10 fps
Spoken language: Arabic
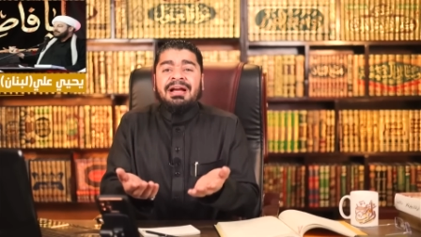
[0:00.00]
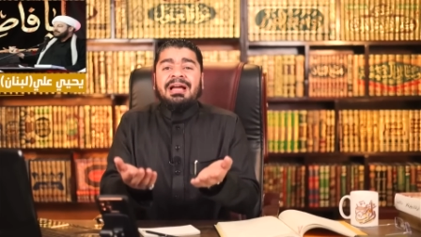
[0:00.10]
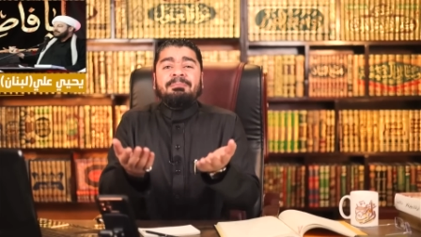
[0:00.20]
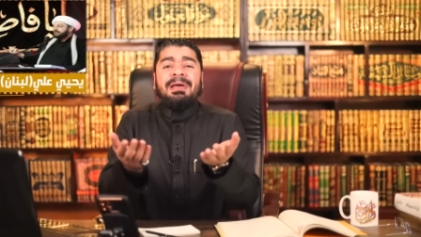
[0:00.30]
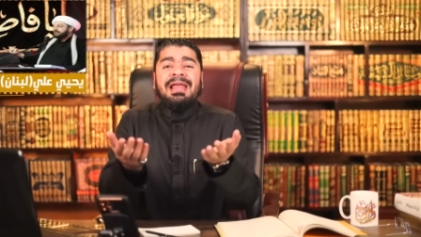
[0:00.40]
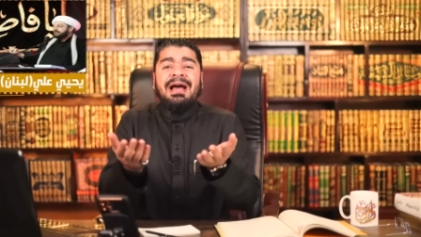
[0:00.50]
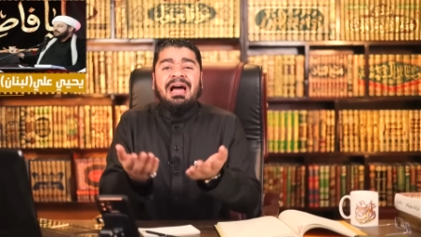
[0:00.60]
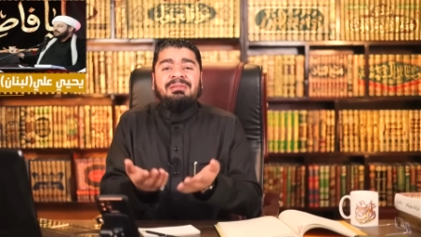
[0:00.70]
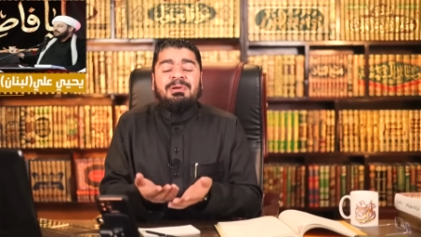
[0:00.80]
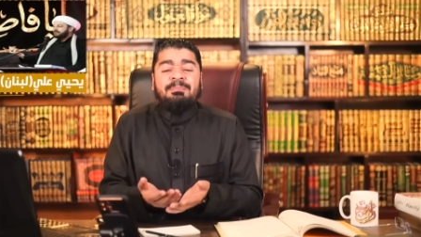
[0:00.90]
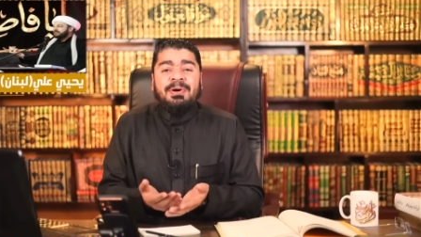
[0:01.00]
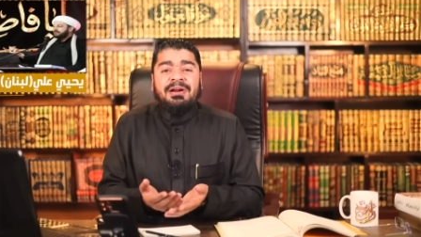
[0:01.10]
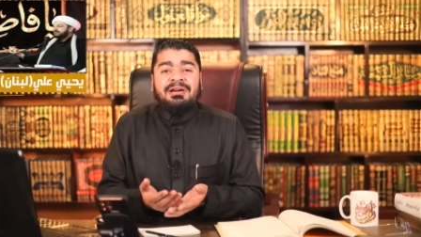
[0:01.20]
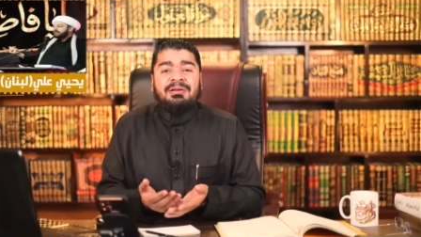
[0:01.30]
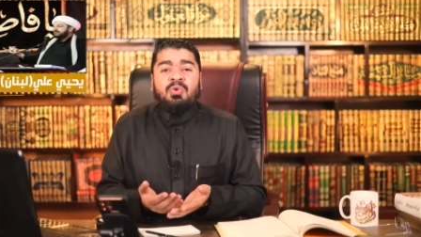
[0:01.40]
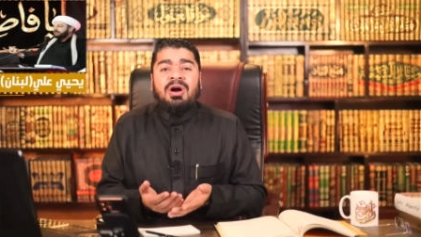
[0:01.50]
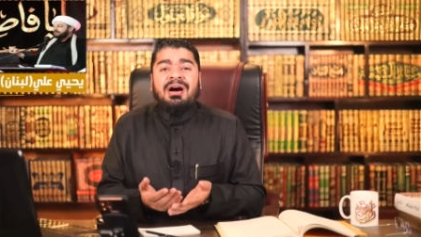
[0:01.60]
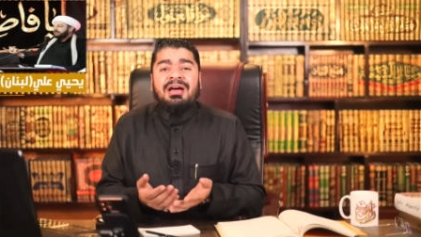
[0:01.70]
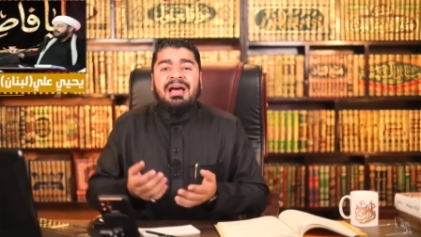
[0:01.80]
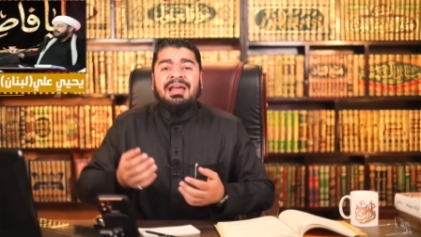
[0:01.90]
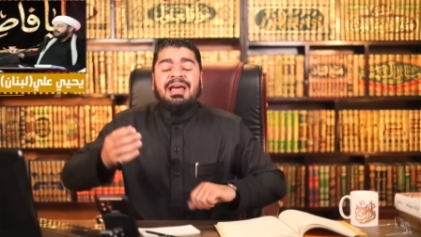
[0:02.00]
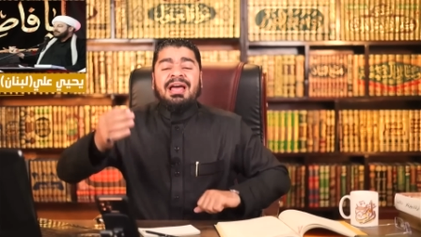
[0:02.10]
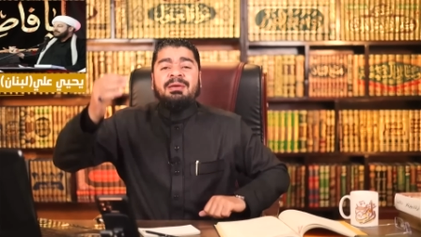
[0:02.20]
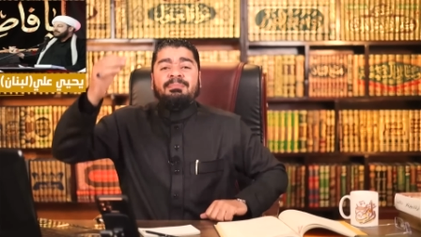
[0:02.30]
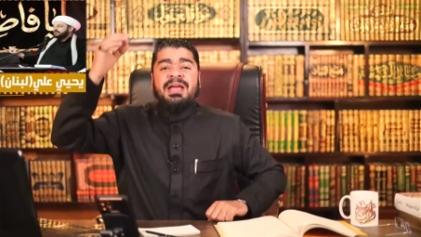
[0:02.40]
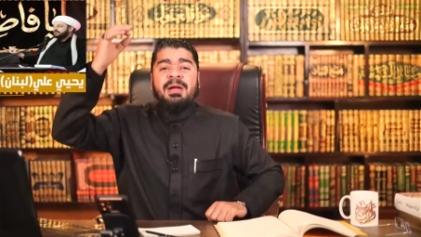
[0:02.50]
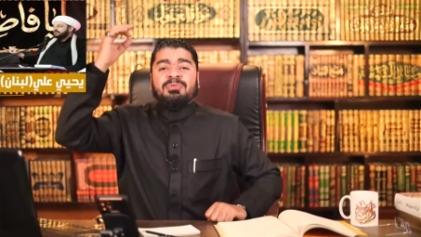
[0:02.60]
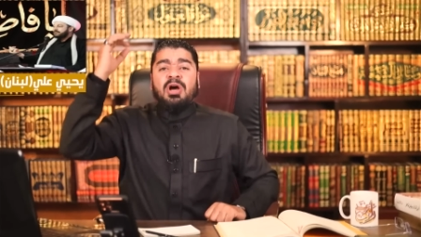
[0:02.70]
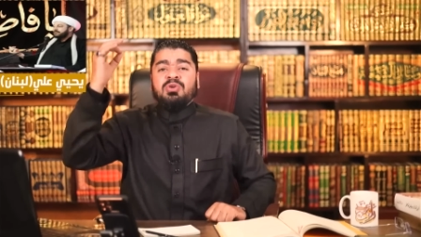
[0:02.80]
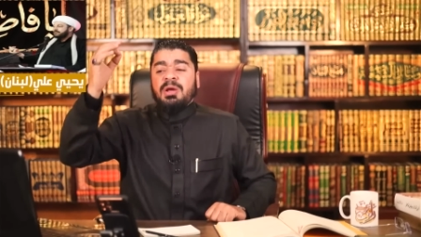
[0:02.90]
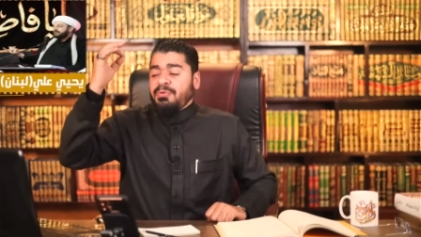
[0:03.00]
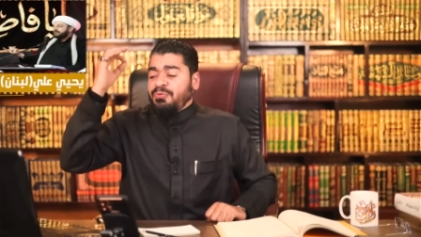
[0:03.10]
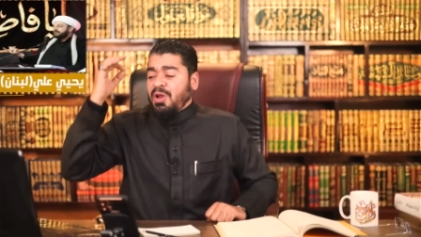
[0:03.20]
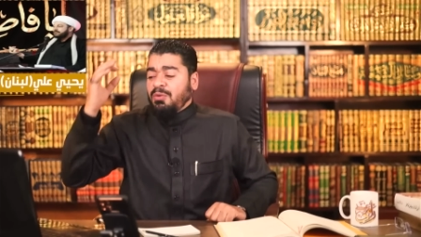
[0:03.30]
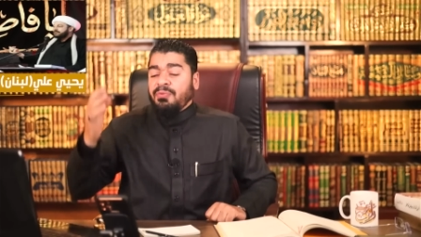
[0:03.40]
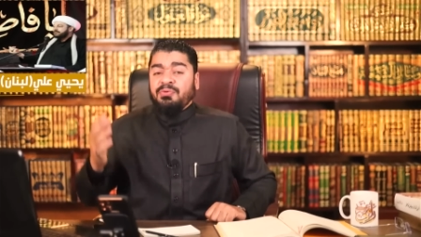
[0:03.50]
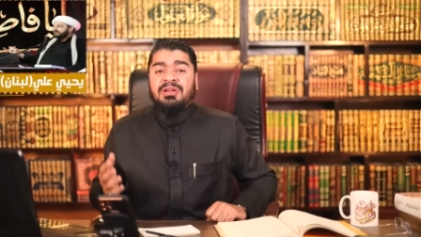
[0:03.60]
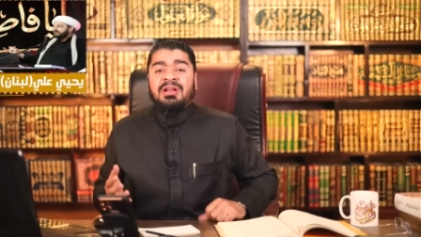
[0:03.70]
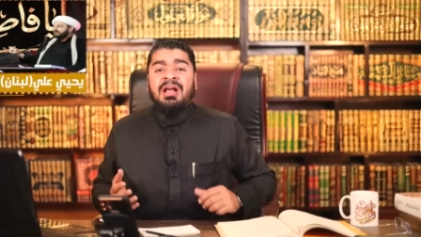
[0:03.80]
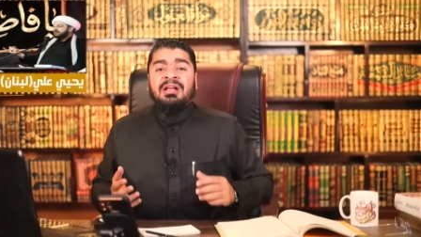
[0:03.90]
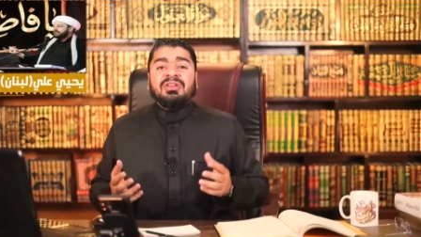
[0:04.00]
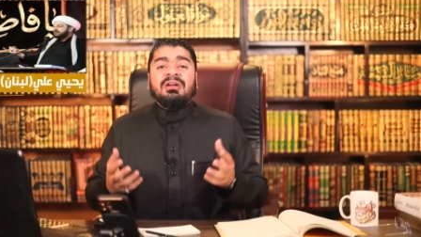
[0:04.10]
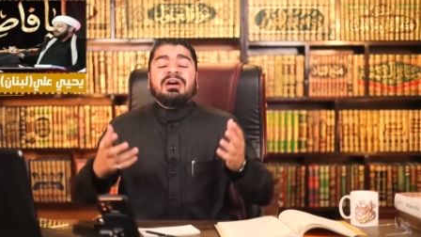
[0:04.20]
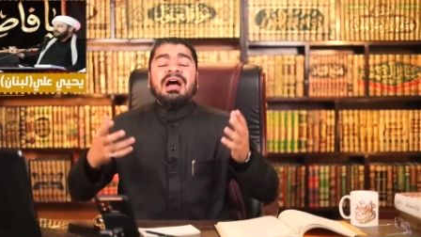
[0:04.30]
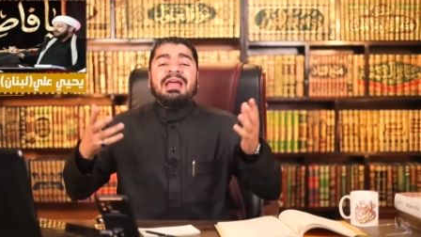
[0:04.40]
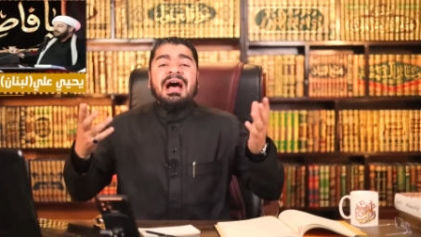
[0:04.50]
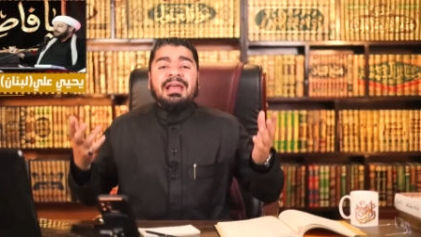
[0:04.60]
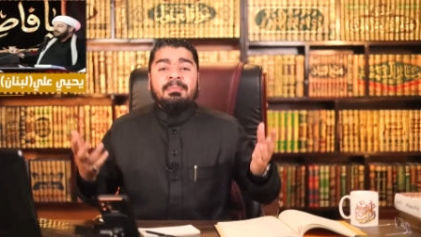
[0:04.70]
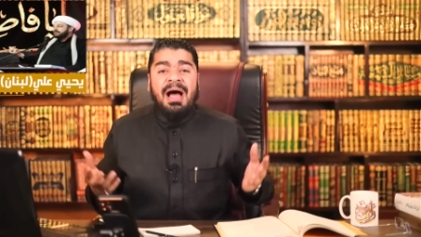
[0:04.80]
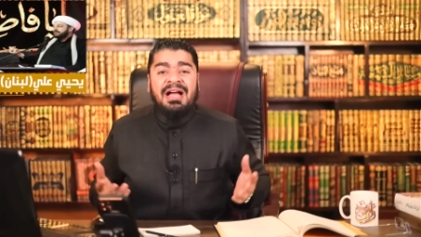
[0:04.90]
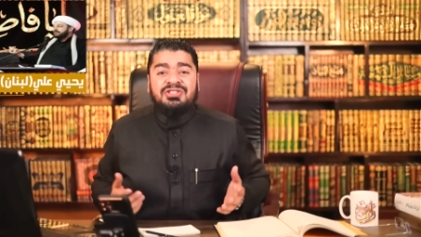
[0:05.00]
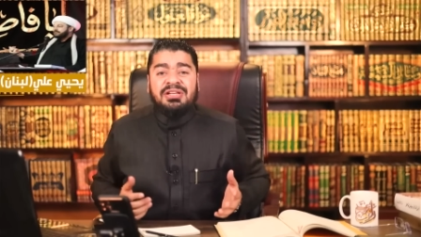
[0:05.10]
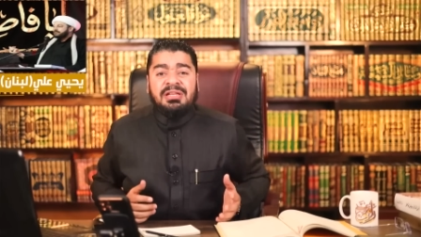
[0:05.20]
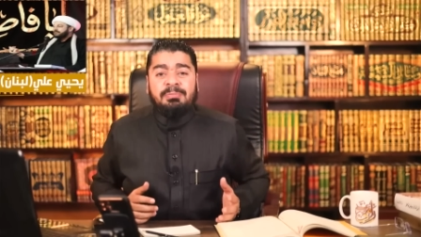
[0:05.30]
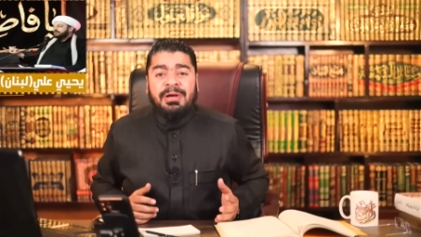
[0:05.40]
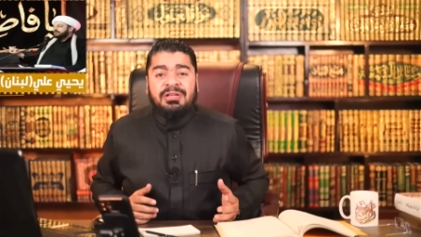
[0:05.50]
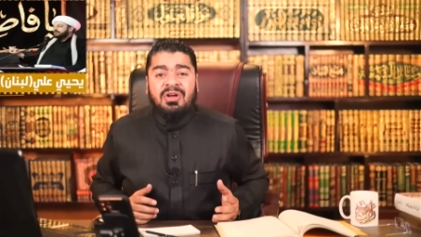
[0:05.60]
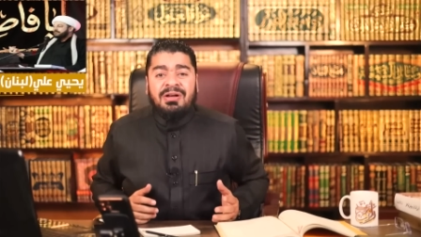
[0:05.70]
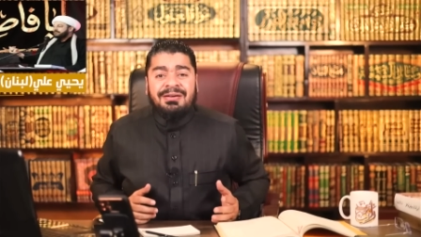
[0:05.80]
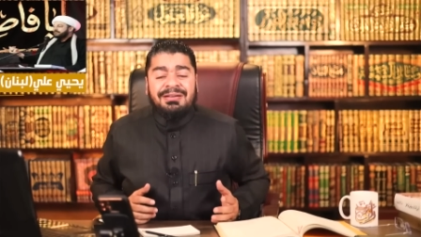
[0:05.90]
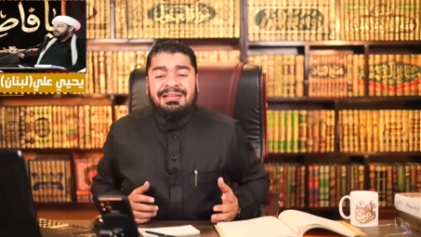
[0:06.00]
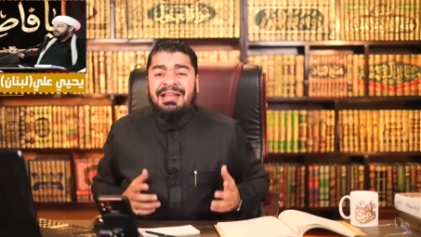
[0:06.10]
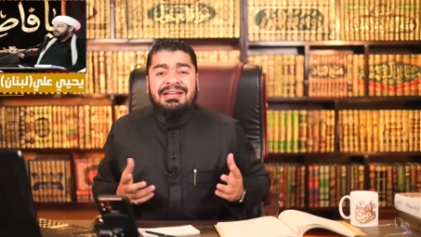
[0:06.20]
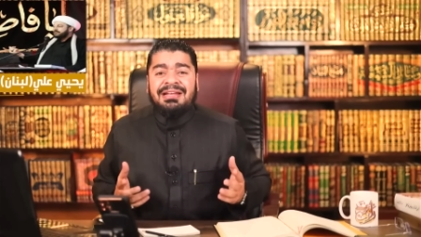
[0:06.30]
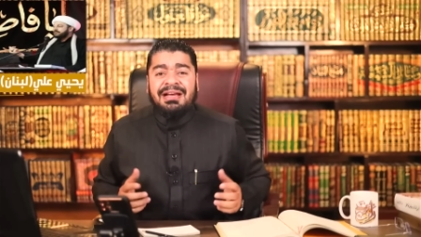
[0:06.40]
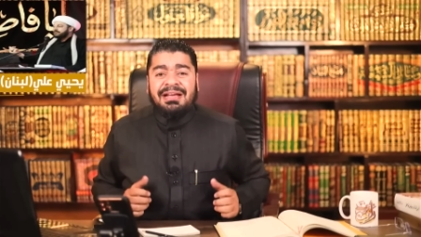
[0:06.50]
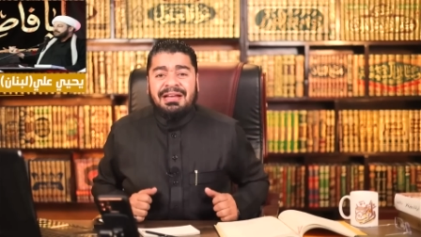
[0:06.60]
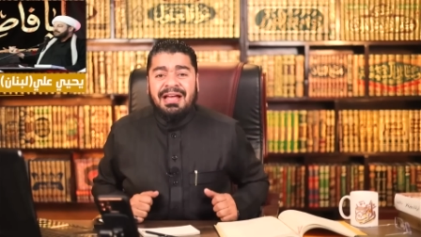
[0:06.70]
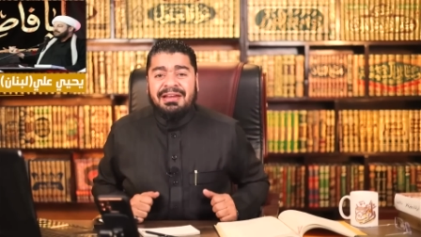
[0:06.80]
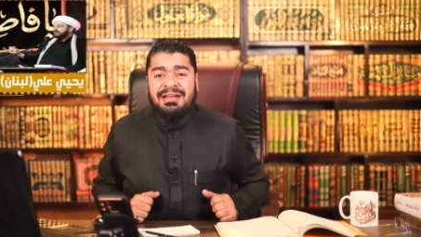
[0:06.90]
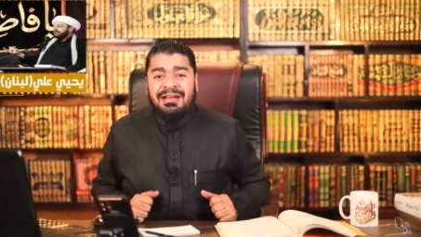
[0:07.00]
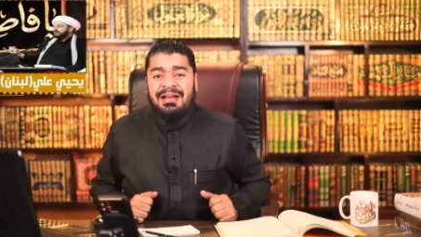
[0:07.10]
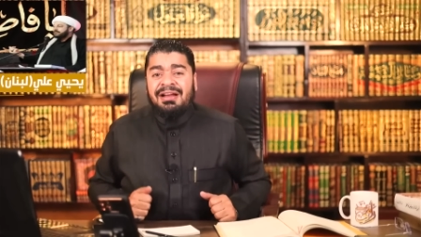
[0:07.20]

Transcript: كان بلغ على المنبر وقال الائمه يبداون بفلان وفلان تركنا على المحجه البيضاء ليلها كنهارها